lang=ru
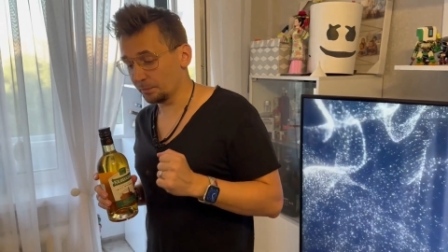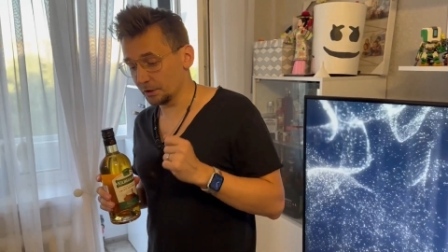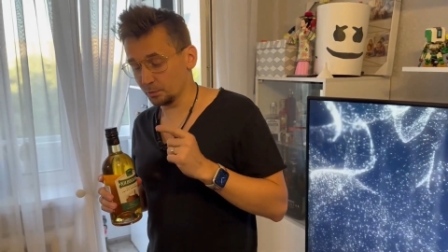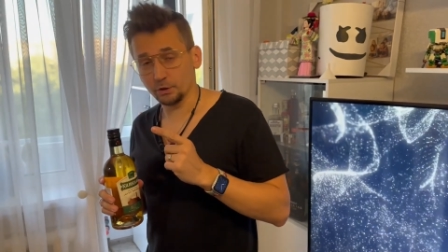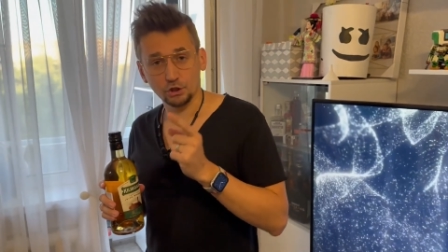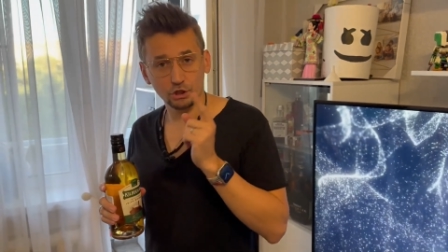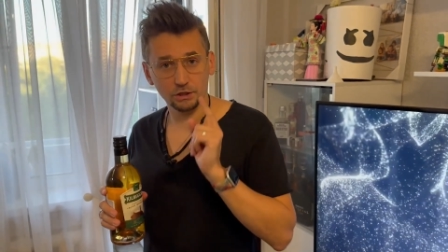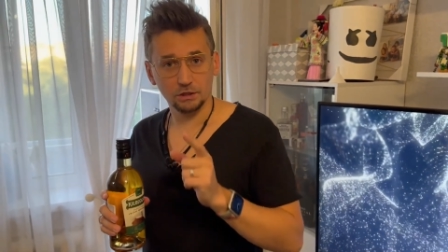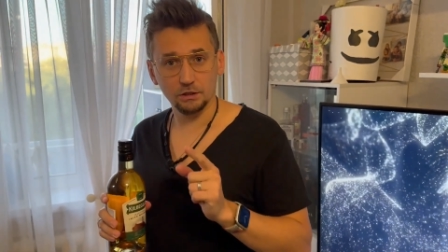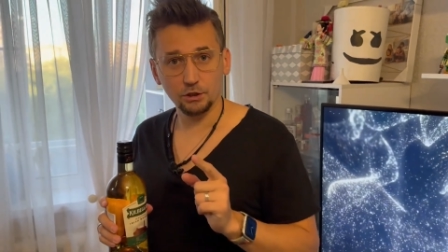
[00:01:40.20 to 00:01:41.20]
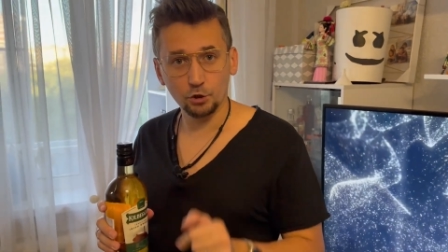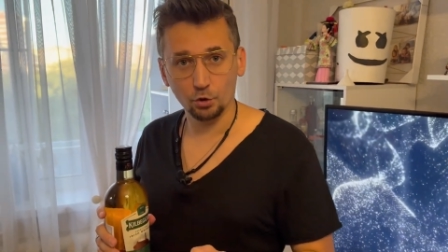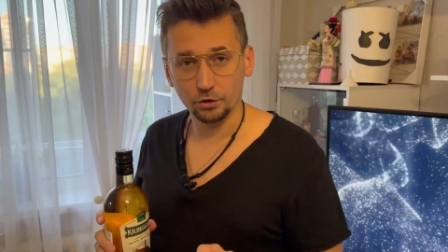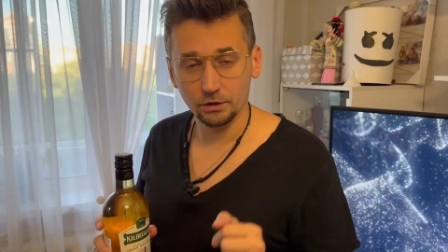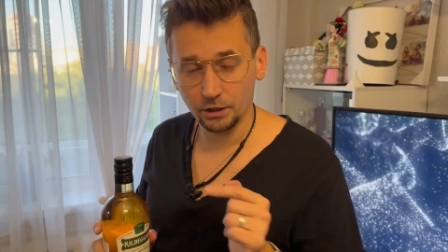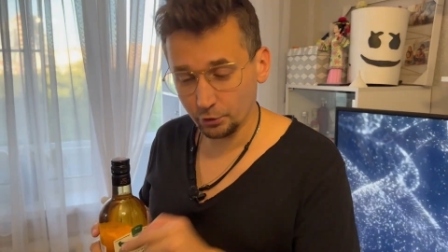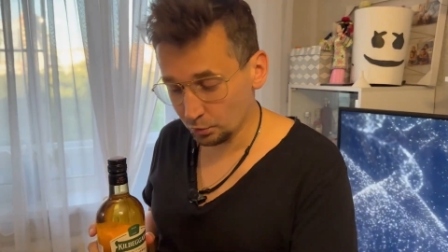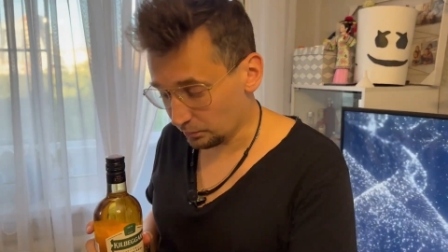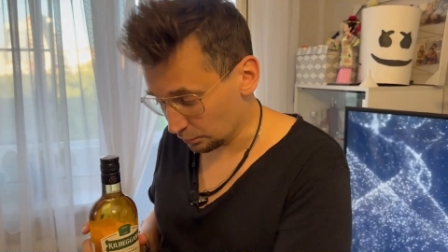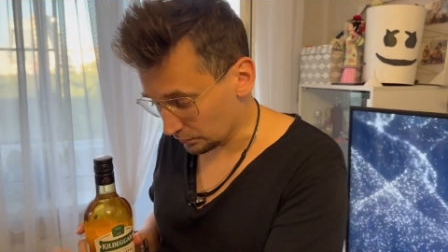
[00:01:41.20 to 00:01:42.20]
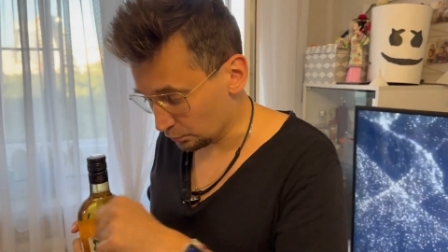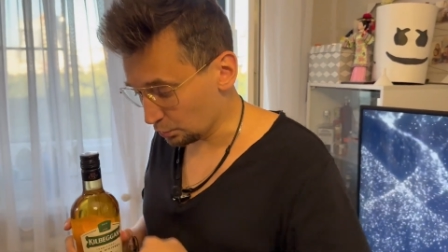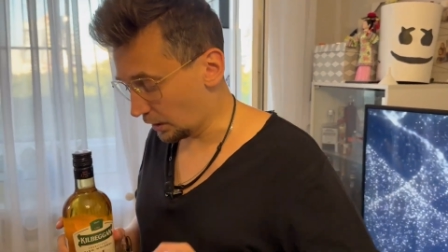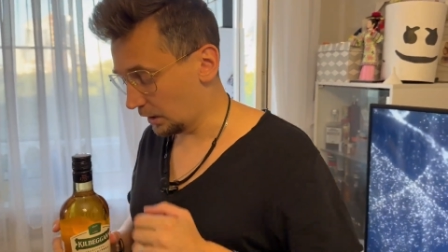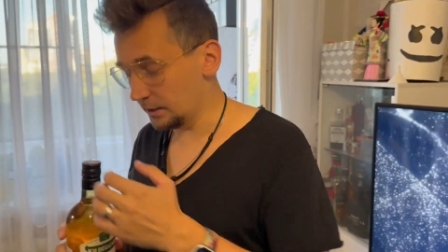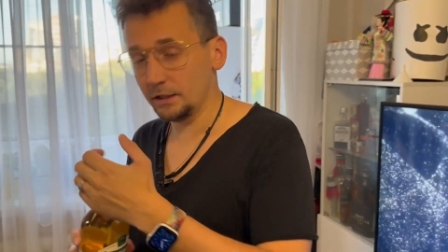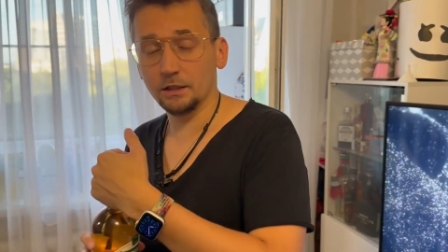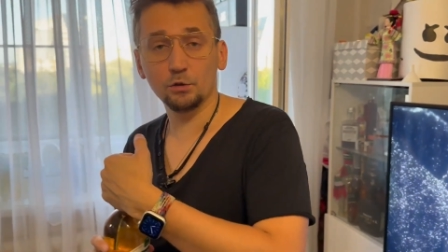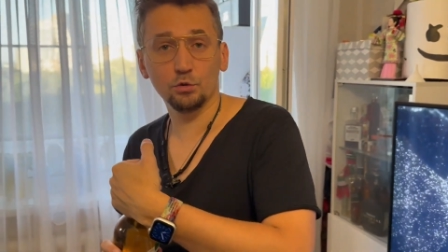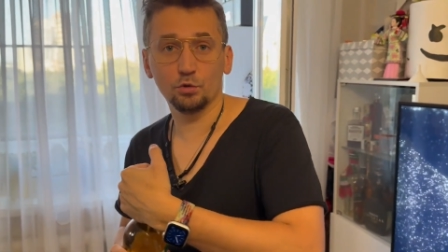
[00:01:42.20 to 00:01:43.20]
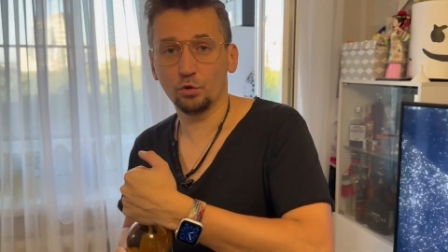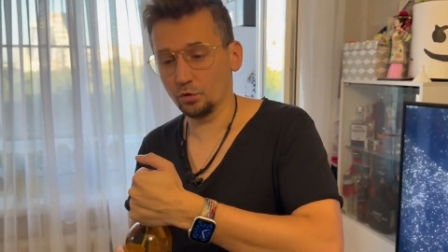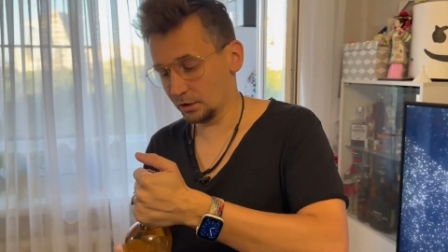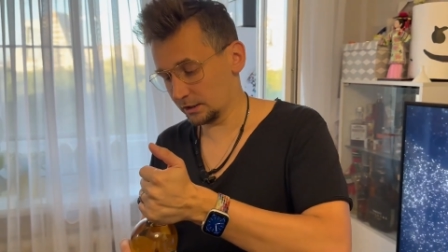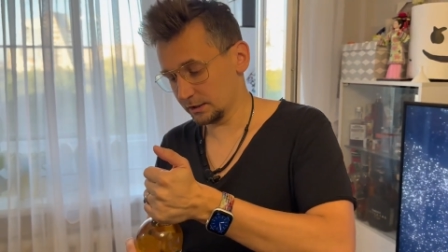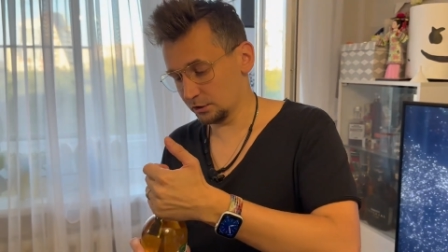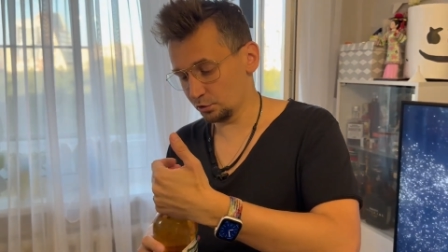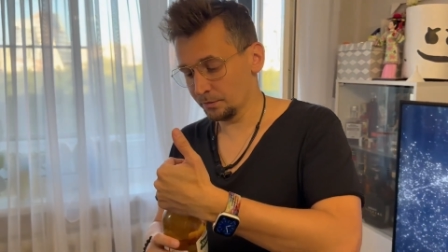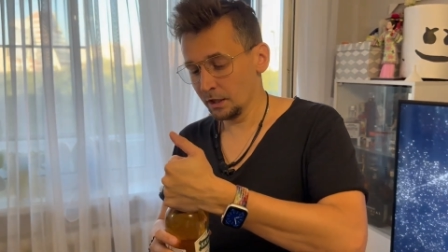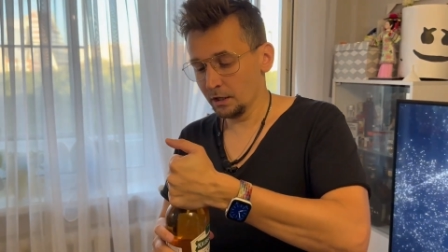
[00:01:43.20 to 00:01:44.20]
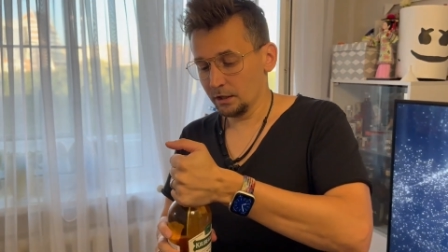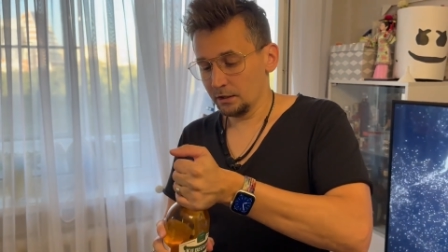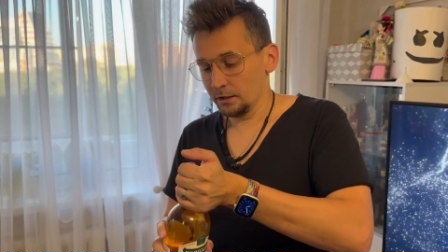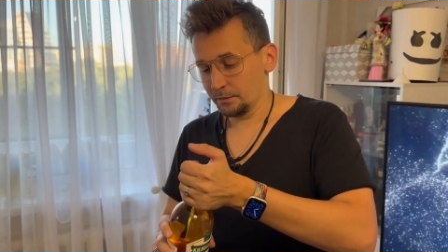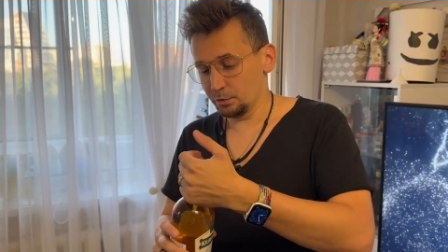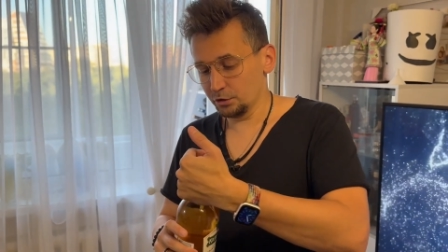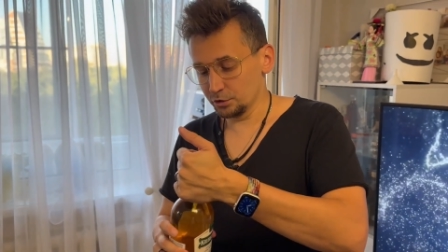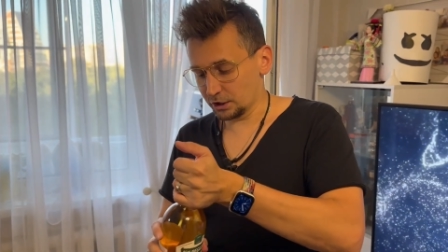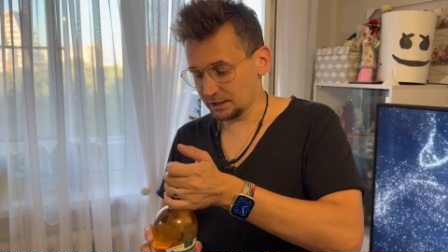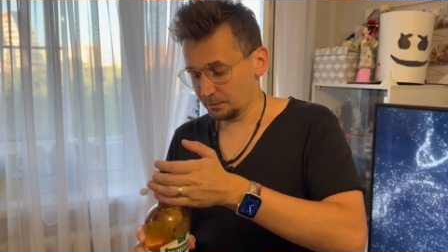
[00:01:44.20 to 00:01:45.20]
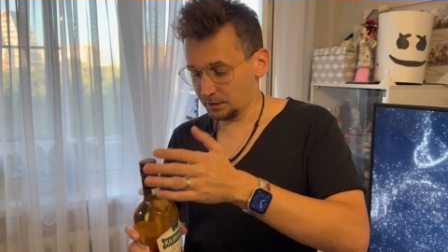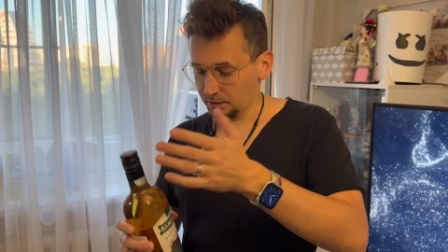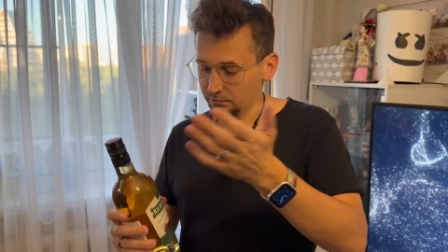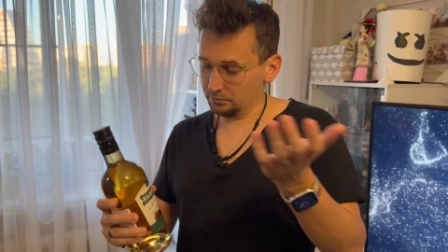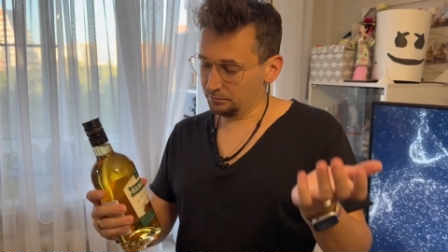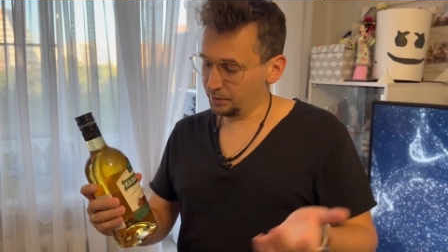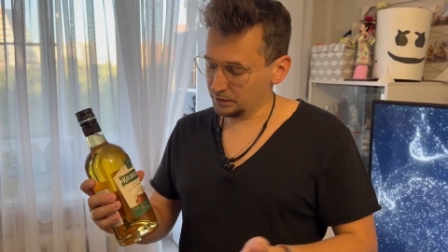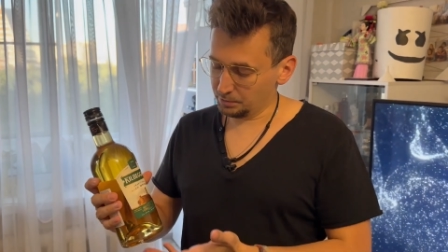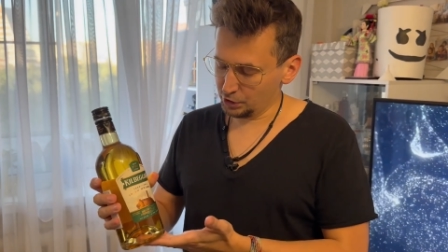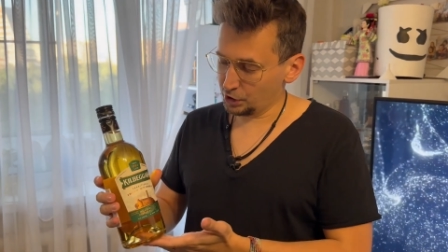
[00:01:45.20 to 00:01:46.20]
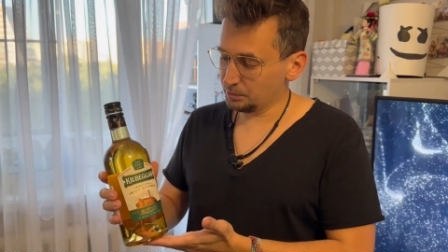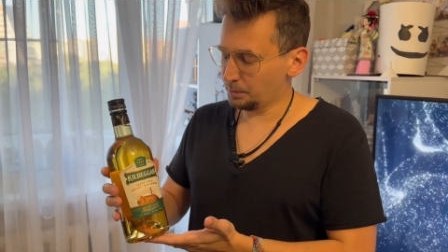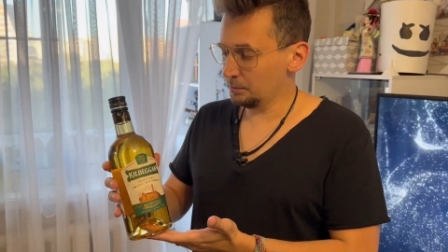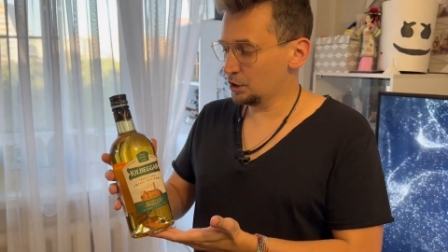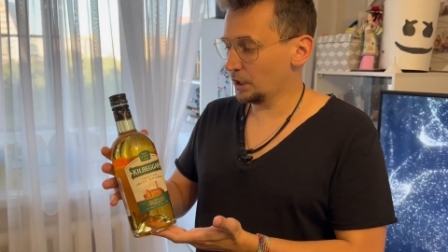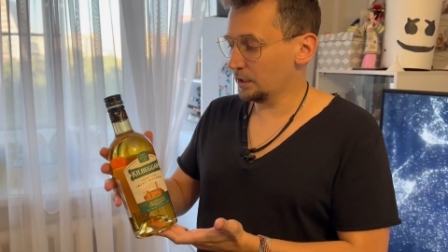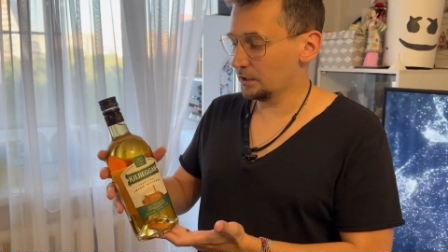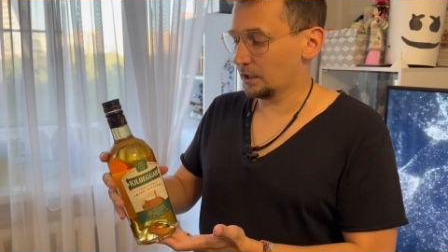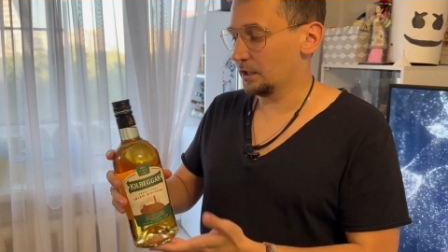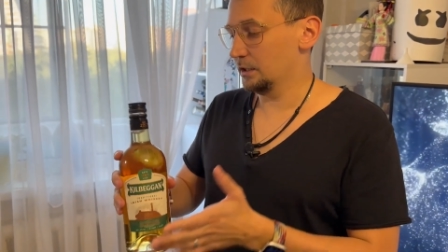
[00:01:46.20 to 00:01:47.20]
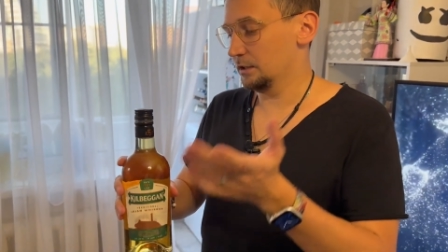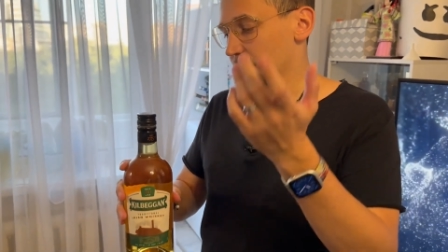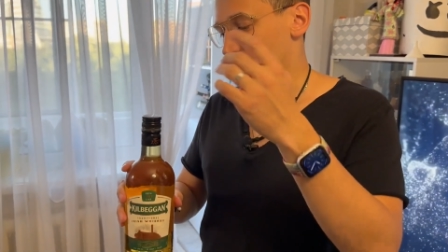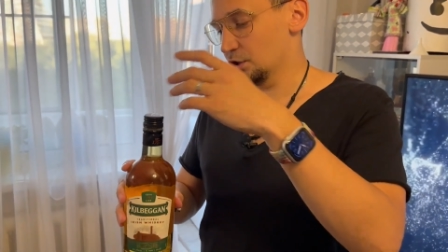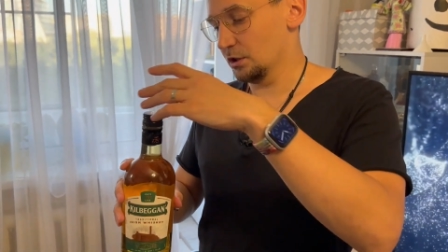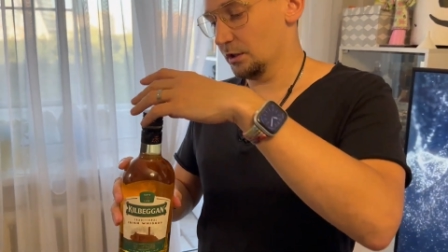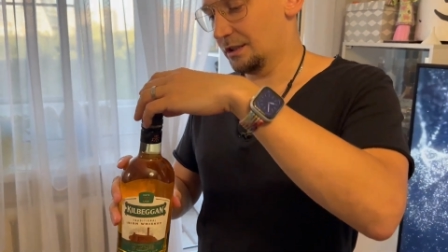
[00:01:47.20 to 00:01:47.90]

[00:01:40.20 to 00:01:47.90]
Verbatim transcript: поэтому я сейчас ее налью вот туда и эту историю расскажу. Бутылочка сама, в принципе, ничем не примечательная, такая достаточно